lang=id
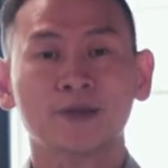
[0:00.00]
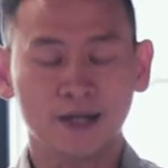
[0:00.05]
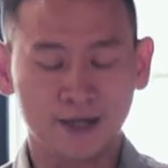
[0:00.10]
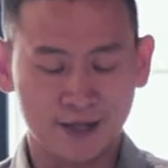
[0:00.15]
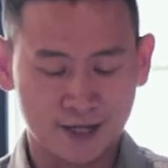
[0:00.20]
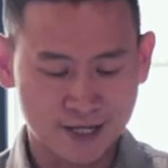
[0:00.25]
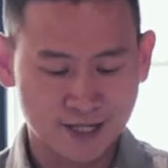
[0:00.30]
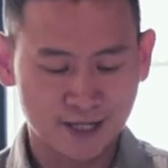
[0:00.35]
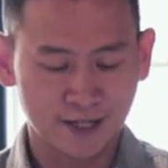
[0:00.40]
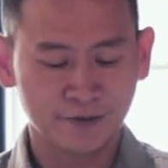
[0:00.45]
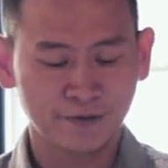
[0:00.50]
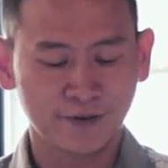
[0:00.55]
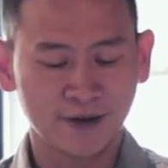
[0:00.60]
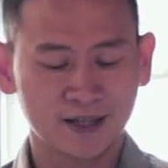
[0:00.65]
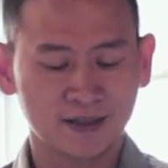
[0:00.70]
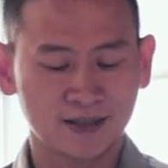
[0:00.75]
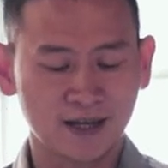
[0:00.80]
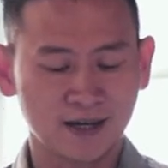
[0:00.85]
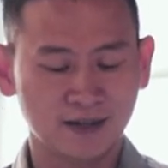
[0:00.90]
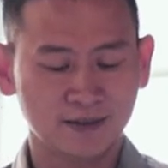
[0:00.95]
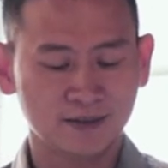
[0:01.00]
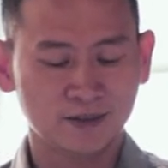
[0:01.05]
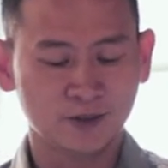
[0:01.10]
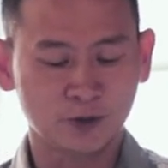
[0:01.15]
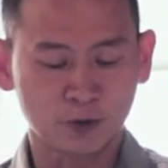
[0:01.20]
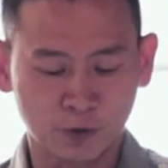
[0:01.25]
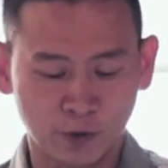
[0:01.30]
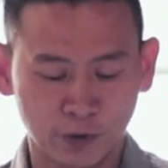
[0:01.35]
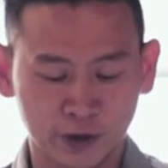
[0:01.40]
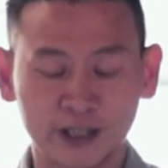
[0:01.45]
disinfektan,
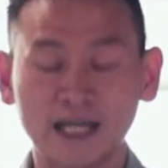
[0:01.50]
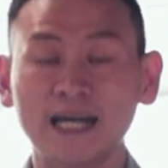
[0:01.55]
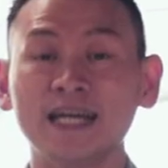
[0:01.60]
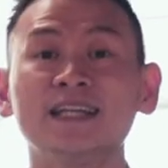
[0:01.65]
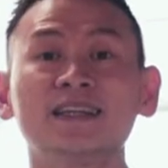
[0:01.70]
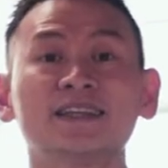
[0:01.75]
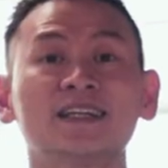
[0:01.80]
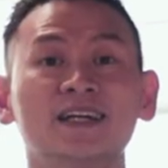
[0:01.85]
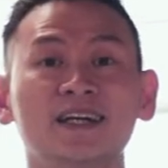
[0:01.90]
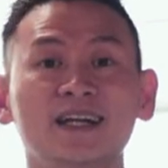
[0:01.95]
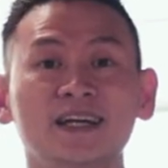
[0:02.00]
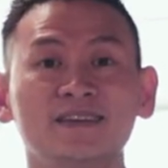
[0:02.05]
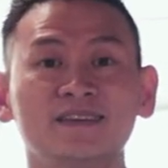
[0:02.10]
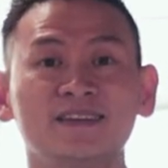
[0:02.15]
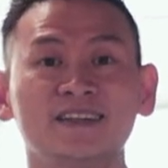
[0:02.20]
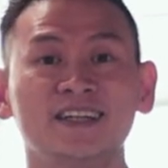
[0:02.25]
kuota internet,